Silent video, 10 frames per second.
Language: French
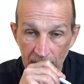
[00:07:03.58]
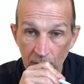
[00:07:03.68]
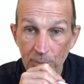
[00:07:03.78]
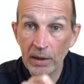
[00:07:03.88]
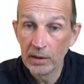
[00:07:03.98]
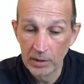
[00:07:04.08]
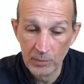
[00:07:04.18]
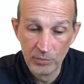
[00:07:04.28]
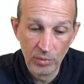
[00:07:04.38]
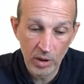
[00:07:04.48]
pas
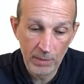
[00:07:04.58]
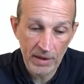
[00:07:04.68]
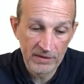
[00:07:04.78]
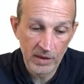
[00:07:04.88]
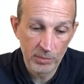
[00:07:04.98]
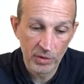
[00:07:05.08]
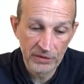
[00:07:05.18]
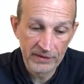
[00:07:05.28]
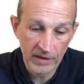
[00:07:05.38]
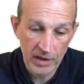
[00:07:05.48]
pour la partie
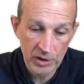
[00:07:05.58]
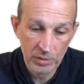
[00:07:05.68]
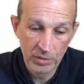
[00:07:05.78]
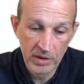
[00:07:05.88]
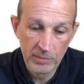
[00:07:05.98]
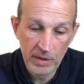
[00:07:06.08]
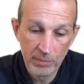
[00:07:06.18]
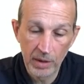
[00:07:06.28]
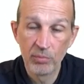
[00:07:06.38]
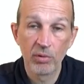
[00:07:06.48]
apprentissage et de 10 000
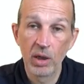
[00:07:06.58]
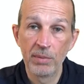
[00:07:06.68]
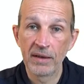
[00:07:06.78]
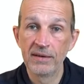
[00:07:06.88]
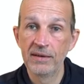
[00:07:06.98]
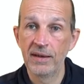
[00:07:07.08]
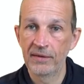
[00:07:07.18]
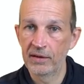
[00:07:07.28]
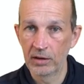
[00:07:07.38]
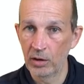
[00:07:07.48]
pas pour la partie
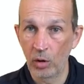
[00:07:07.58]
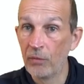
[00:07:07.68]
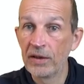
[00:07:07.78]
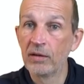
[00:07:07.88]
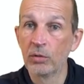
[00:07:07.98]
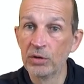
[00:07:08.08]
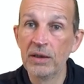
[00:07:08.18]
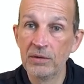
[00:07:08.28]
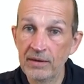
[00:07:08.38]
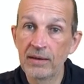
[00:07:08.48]
test. Hein. Alors en fait, on a
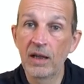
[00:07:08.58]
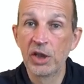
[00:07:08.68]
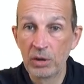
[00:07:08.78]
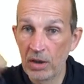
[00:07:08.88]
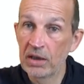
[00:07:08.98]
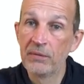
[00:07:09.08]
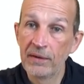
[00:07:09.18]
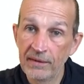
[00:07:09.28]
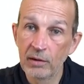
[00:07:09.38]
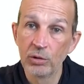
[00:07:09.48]
une trajectoire qui fait
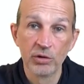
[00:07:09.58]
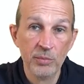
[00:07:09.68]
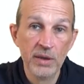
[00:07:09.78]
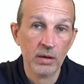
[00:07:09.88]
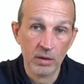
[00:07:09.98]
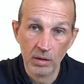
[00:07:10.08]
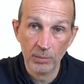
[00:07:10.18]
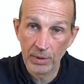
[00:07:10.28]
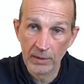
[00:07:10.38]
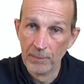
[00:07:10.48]
50 000
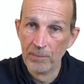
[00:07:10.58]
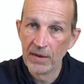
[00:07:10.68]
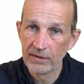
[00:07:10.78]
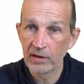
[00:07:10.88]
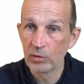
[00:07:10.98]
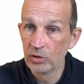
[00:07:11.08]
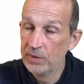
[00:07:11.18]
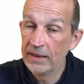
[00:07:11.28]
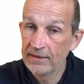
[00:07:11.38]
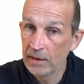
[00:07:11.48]
pas. 50
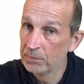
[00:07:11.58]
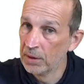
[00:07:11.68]
000 étapes.